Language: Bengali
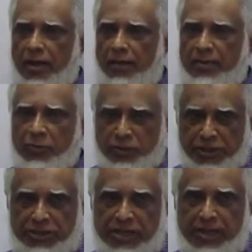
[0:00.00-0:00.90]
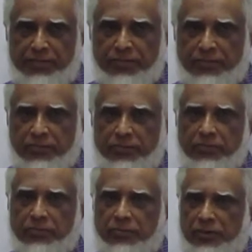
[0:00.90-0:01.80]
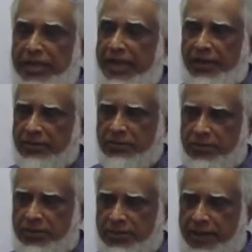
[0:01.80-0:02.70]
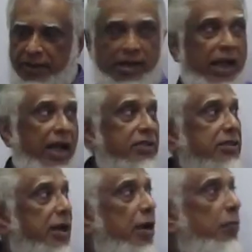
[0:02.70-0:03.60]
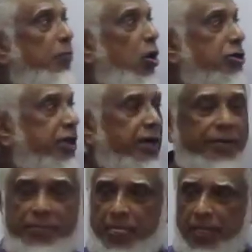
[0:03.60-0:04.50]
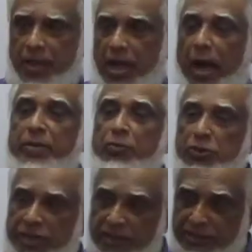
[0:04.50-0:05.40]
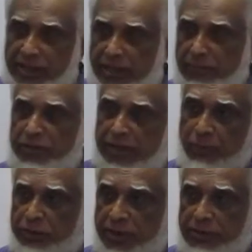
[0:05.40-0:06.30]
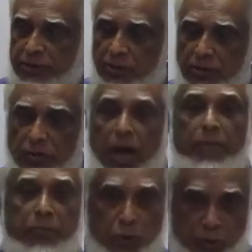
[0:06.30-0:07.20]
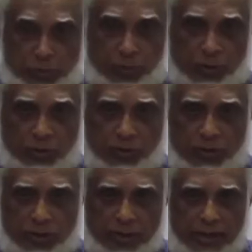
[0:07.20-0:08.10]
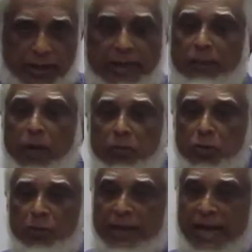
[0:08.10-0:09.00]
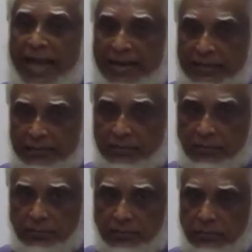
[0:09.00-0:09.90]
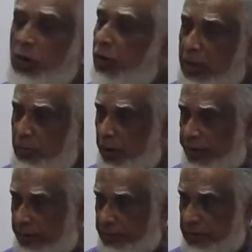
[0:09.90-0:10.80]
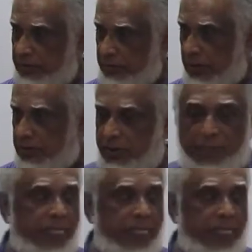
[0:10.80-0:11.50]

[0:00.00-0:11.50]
আমি বসেছিলাম নেয় না জালাসা না আচ্ছা বসা আমি বসিয়াছিলাম সে বসিয়াছিল আমি বসবো এটা মাফলুন বিহি নেয় না দরকার পড়ে না আপনার আচ্ছা